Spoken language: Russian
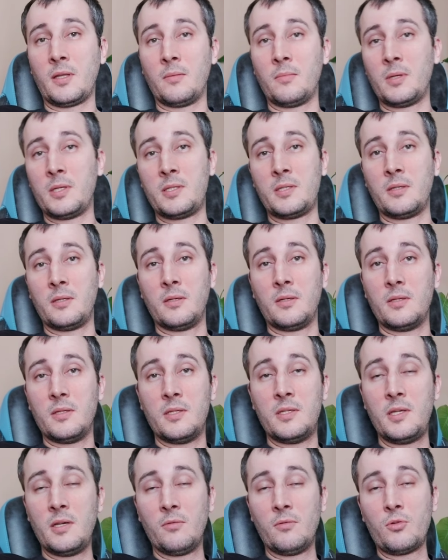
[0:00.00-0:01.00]
там эти
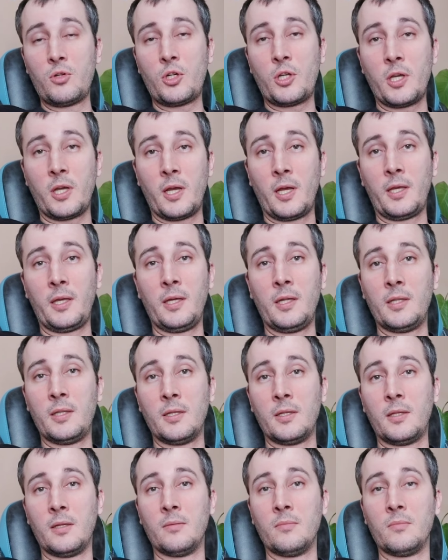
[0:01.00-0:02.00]
девушки
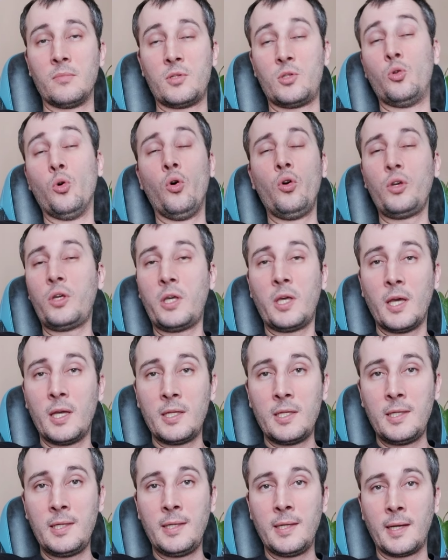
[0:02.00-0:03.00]
какие-то там, сдойки
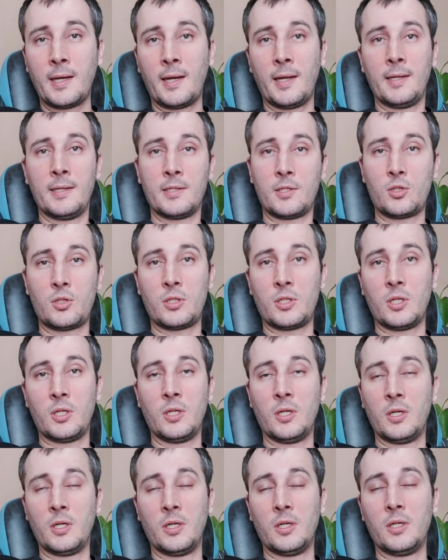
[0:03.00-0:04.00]
они ехали, с,
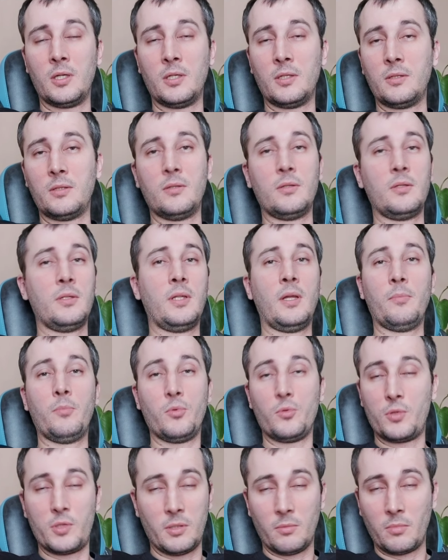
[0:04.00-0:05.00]
э,
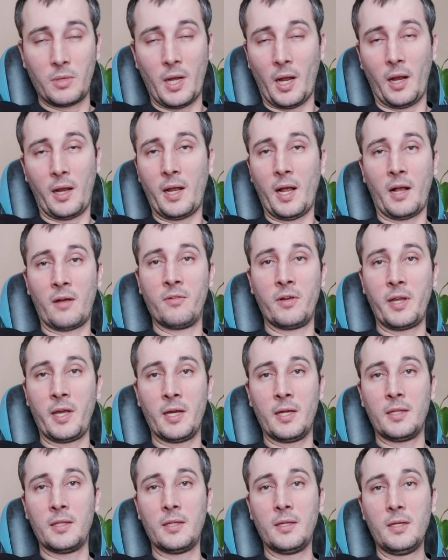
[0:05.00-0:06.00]
допустим, как, как
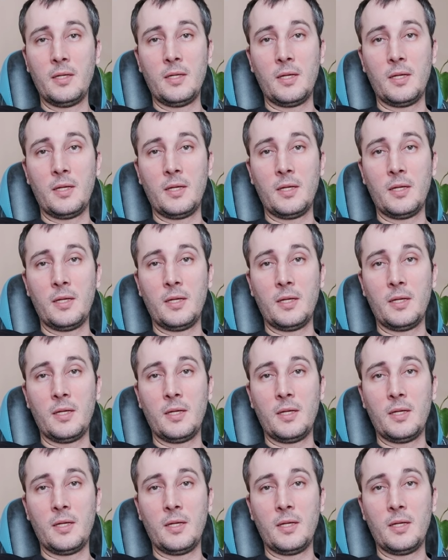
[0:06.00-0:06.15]
вариант.